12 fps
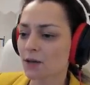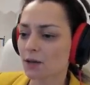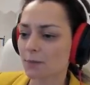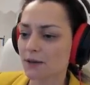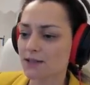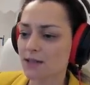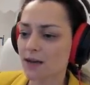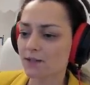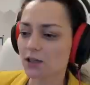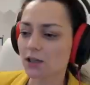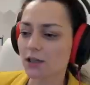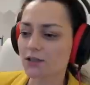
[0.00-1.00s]

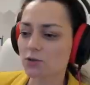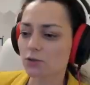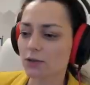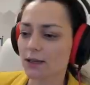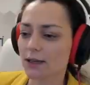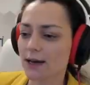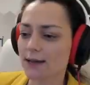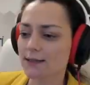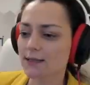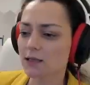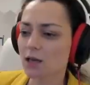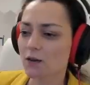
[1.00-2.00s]
поставили ладью на
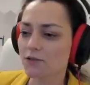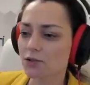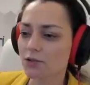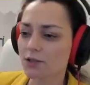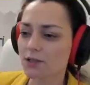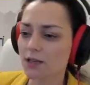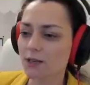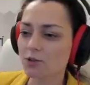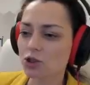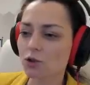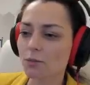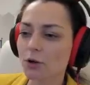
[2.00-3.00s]
e1, все с тем,
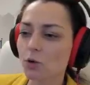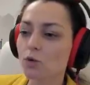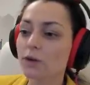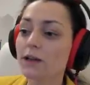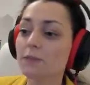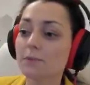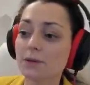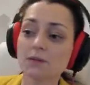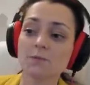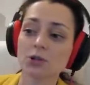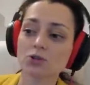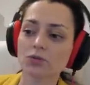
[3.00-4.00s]
чтобы укрепить
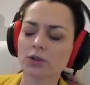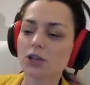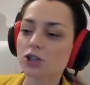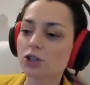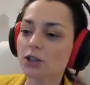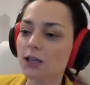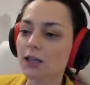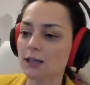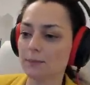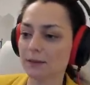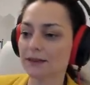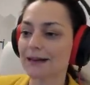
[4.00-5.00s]
пешку e4
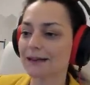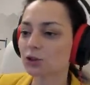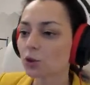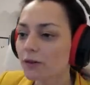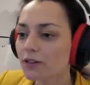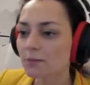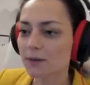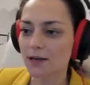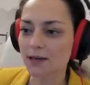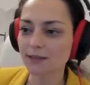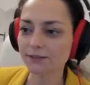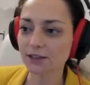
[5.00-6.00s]
и подготовить
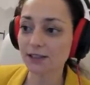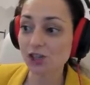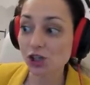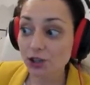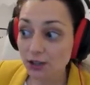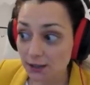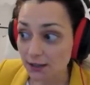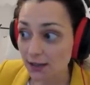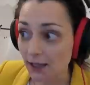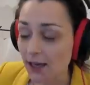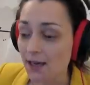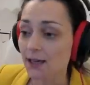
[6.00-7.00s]
прорыв d4.
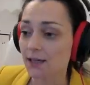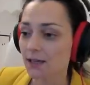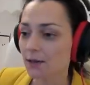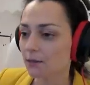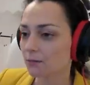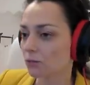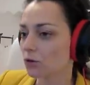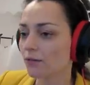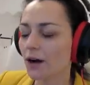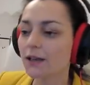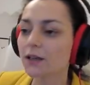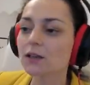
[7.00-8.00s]
4. И
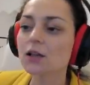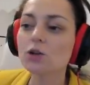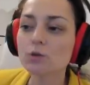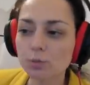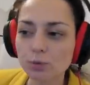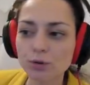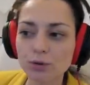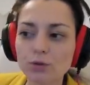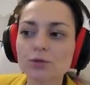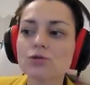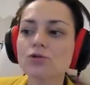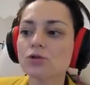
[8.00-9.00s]
буквально на любой
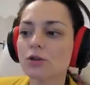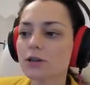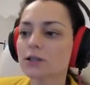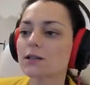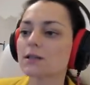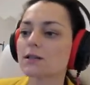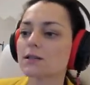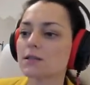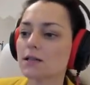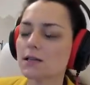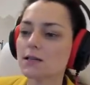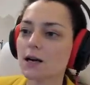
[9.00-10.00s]
ход черных
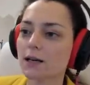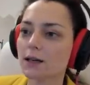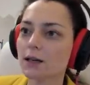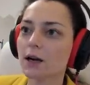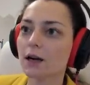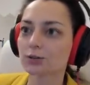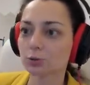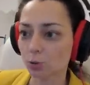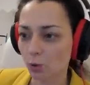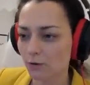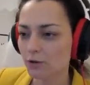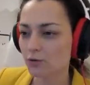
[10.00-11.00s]
здесь они
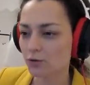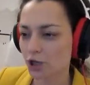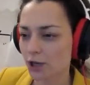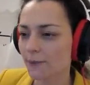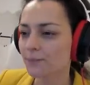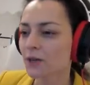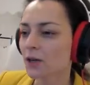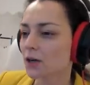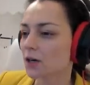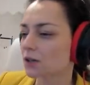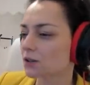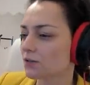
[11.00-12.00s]
готовы уже
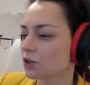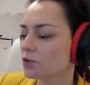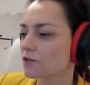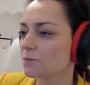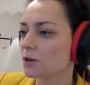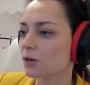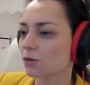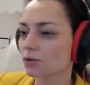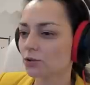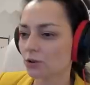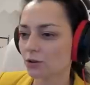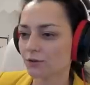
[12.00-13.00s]
э, двинуть
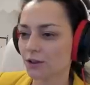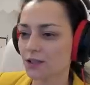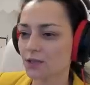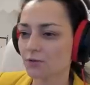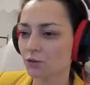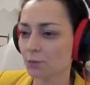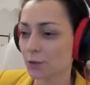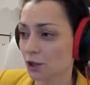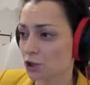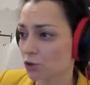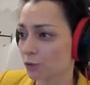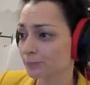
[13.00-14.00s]
вперед э, ферзевую
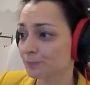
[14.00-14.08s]
пешку.